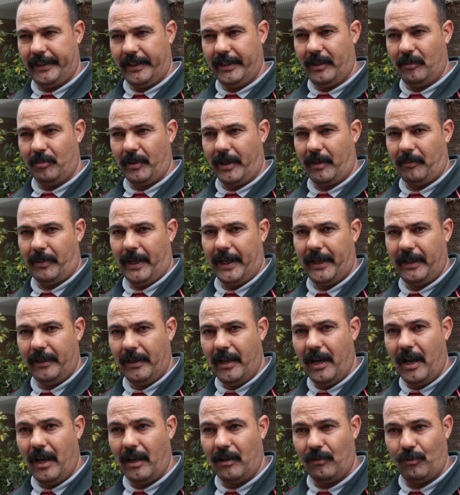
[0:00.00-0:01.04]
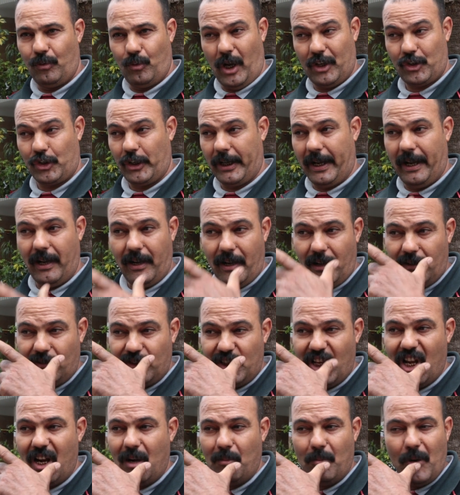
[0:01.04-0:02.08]
ب 40000 و10000
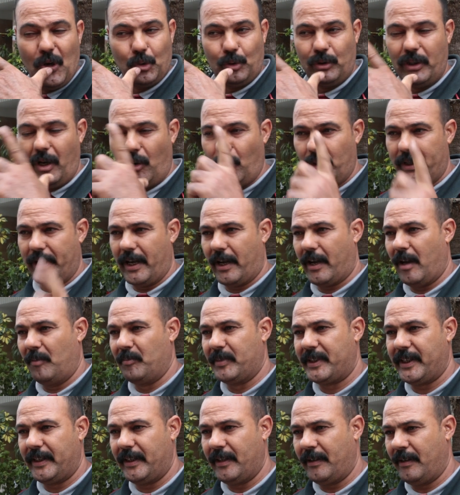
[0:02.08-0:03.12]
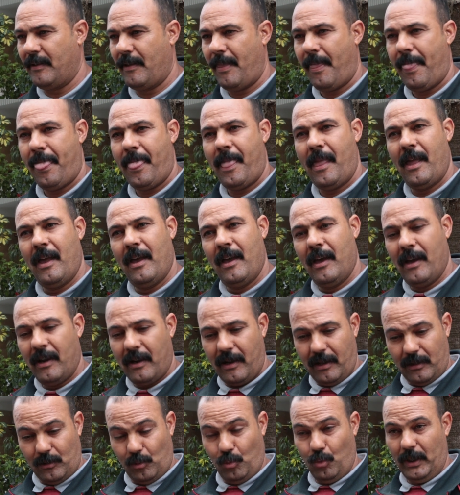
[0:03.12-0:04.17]
ديال الماء هي 50
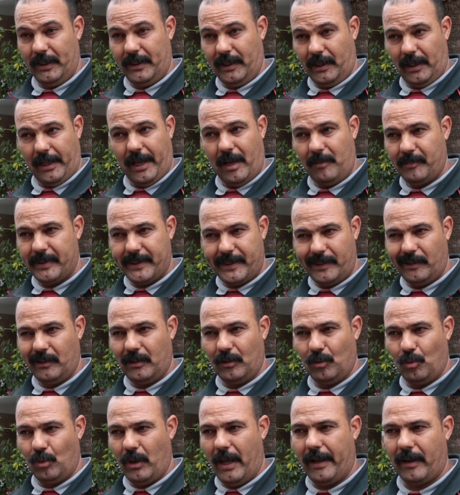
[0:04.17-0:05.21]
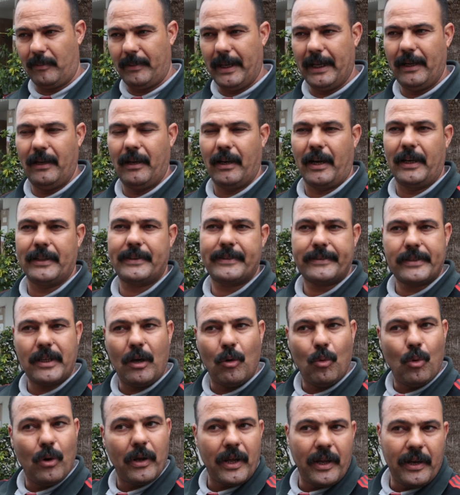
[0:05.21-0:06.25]
كتقول هذيك ال 50 ولا 40 اللي
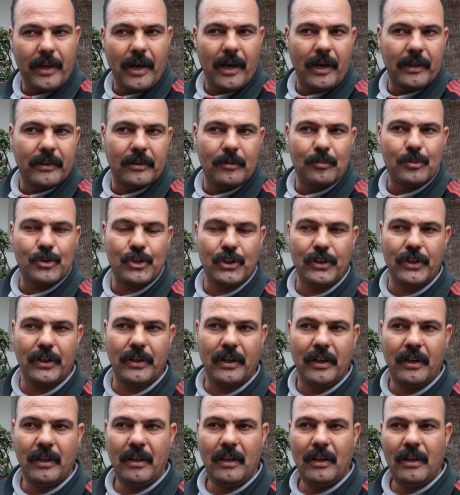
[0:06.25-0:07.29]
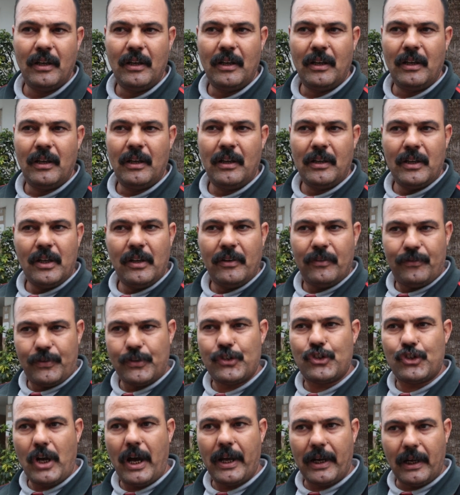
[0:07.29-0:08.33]
غتصور انا غتمشي في
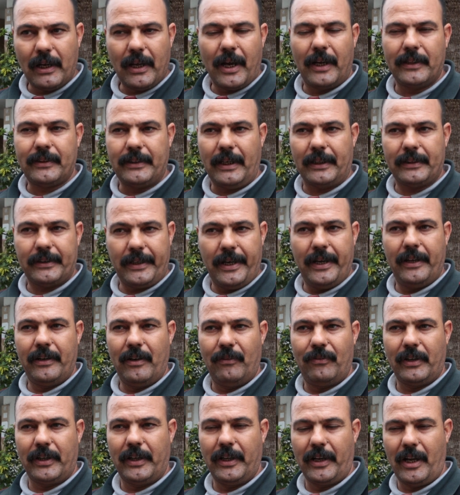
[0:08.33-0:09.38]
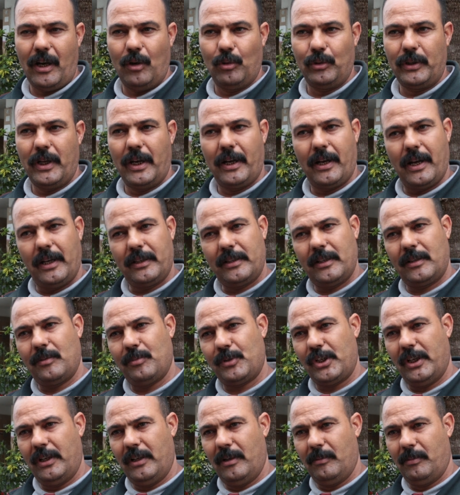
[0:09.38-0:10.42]
الشهر اللي غاد تعطيه هنا في الكراوده غادي
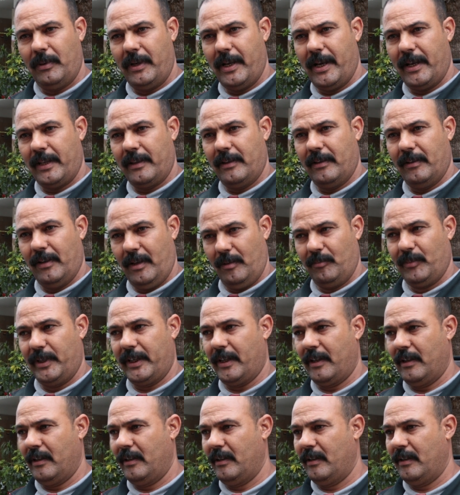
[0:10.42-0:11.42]
تمشي للبلاد فهمتي